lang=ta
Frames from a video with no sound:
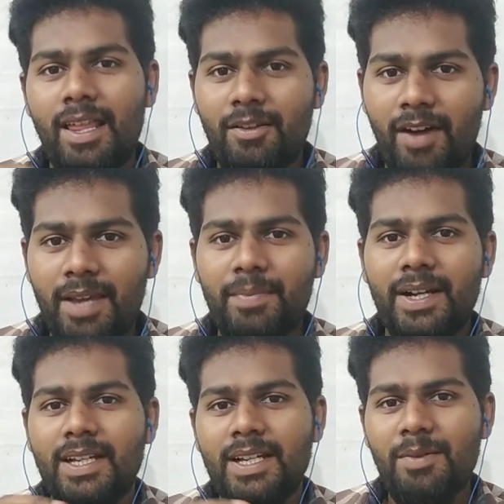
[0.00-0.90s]
அது
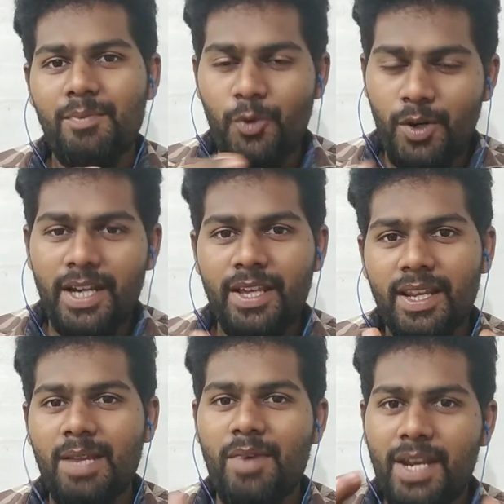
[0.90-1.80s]
வாய்ப்பாட்டை முன்னாடி
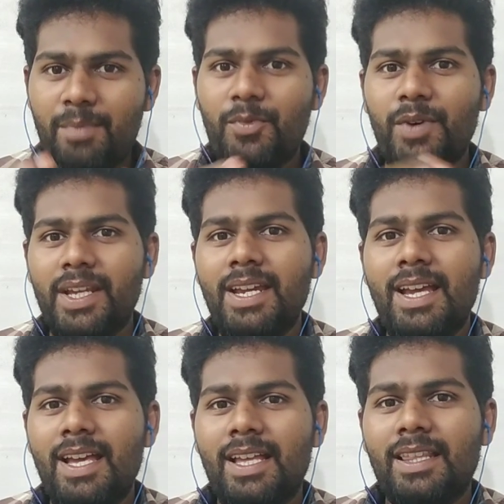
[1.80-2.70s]
இருந்த மாதிரியே மூடி
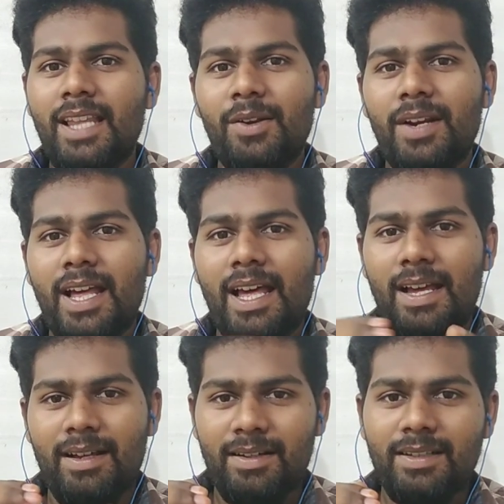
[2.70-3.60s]
தன்னோட
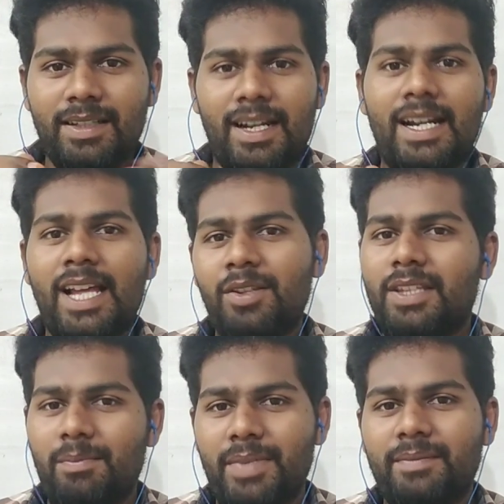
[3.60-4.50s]

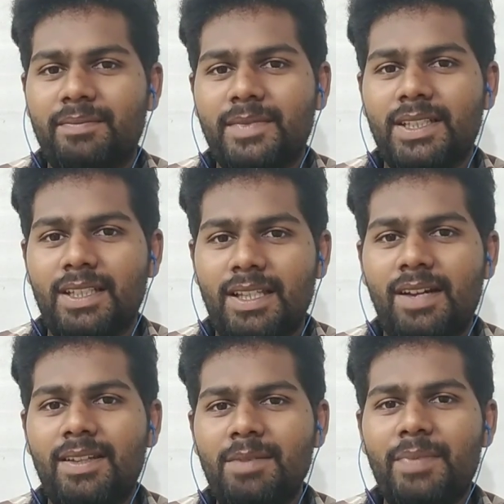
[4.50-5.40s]
ரெண்டாவது தம்பி
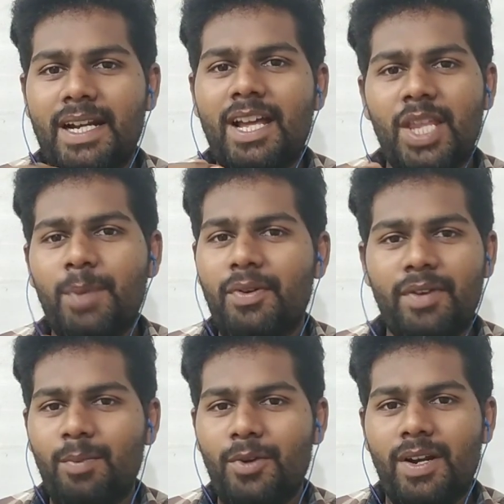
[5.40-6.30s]
அதாவது இப்போ ரெண்டாவதாக
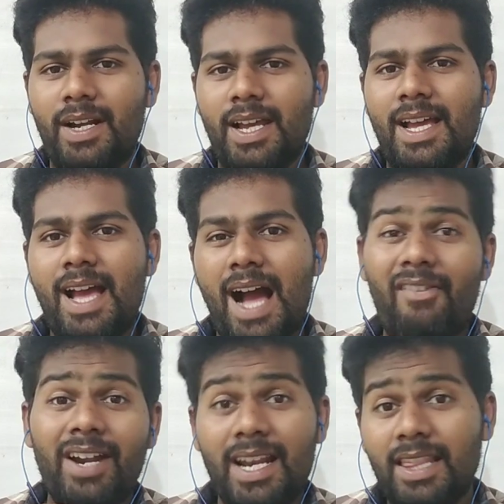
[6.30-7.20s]
போய் விட போகிறான்னு
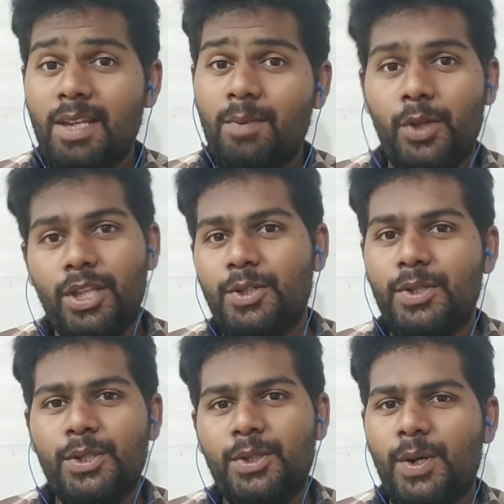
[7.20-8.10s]
அவன் நிலத்தை புதைச்சி
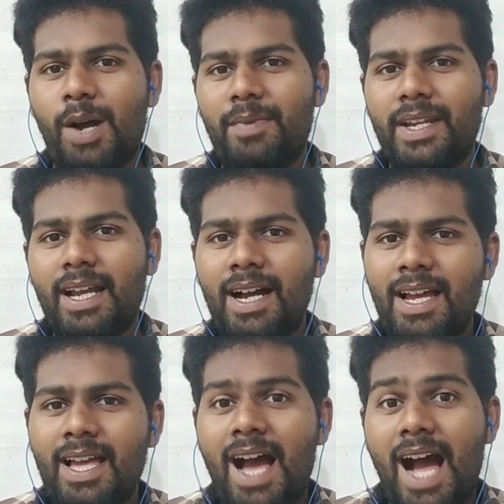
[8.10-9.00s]
வச்சுட்டோம் அப்படின்னா
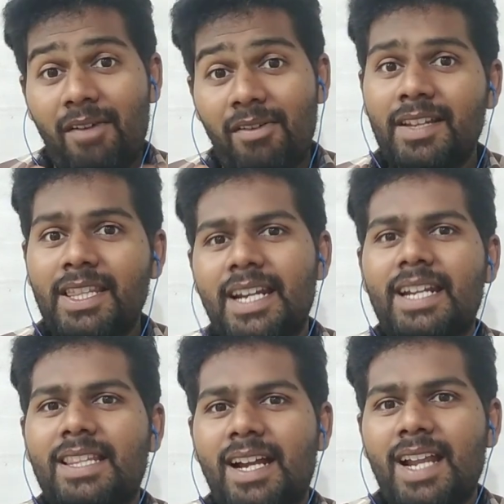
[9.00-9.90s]
அவன் வந்து
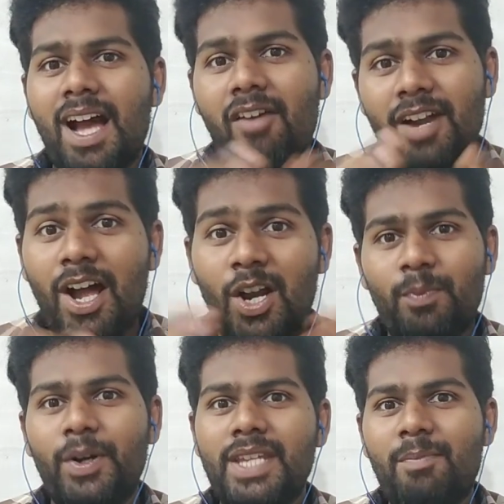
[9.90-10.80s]
எடுத்தானா அவன்
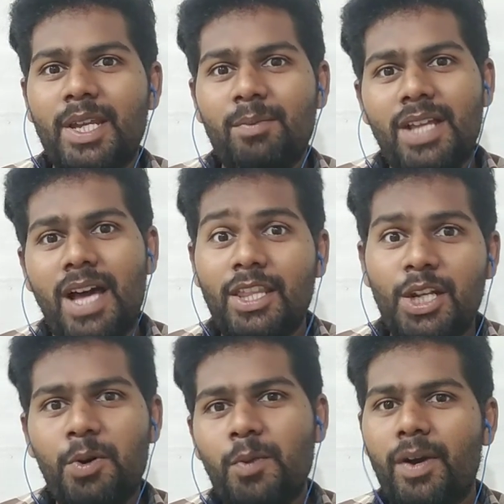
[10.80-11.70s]
நாலு பகுதியாக பிரிக்கும்போது
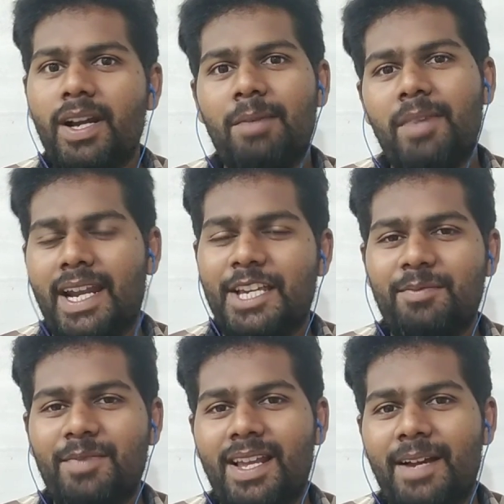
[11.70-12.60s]
அதில் ஒரு பங்கு நமக்கு
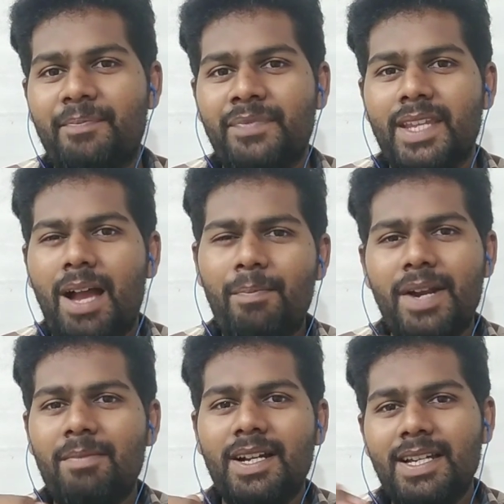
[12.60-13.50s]
கிடைக்கும்ல
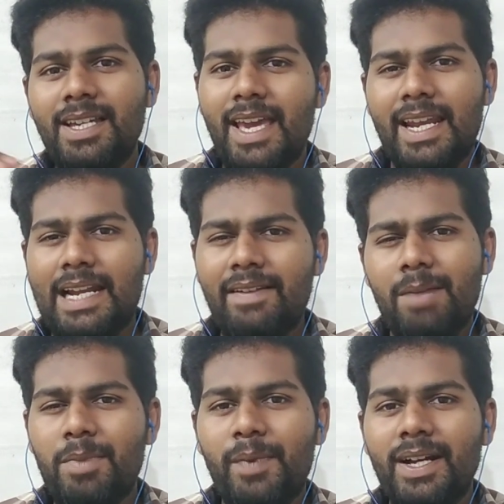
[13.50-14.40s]
அப்போ நமக்கு ஏற்கனவே
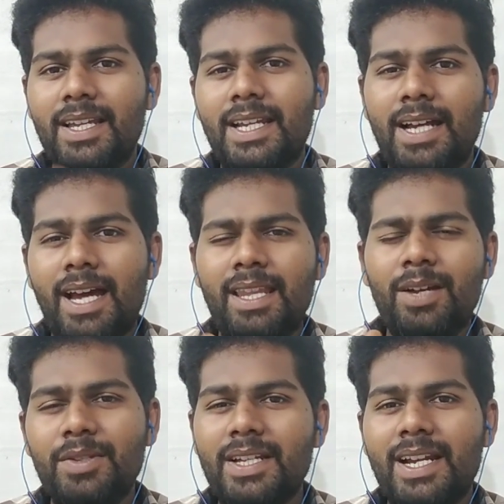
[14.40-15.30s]
நம்ம பங்கு இருக்குது
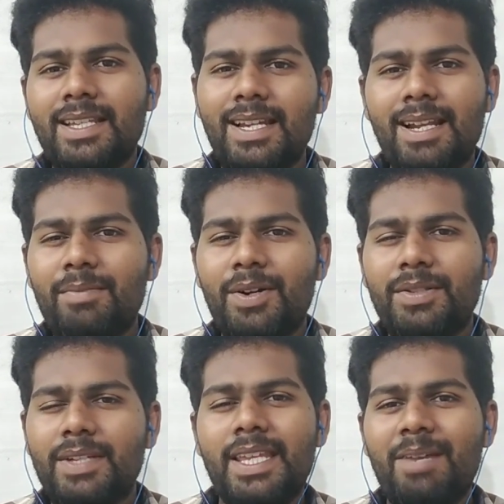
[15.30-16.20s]
அதில் கொஞ்சம் கிடைச்சா நம்ம
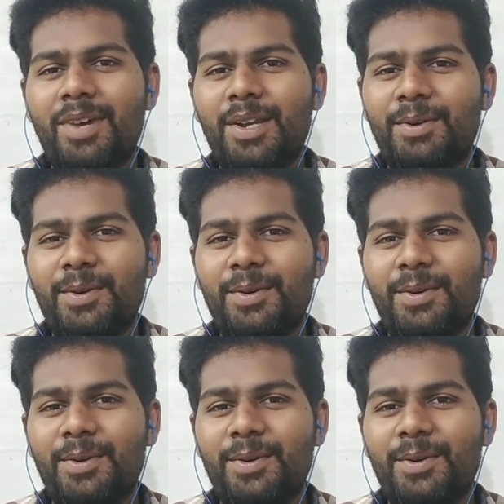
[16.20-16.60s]
கொஞ்சம் அதிகமாக